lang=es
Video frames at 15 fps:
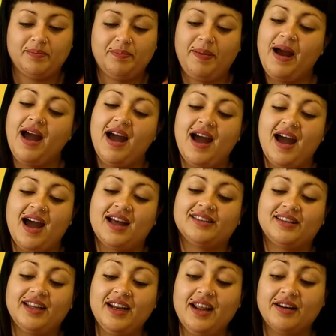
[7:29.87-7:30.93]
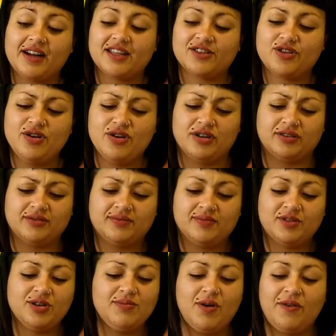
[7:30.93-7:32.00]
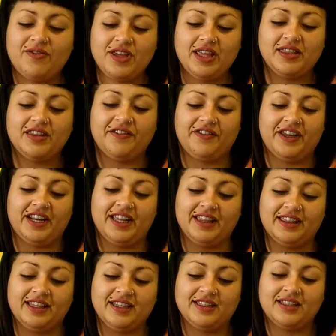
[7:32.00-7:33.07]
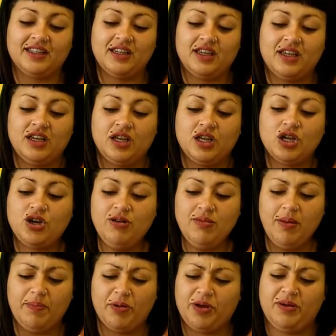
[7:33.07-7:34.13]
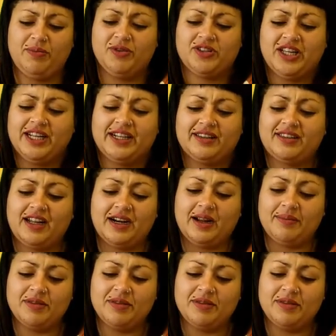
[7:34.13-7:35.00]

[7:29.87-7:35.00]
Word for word: Pa, tenés razón, somos bien diferentes. ¿Y cómo podemos ser tan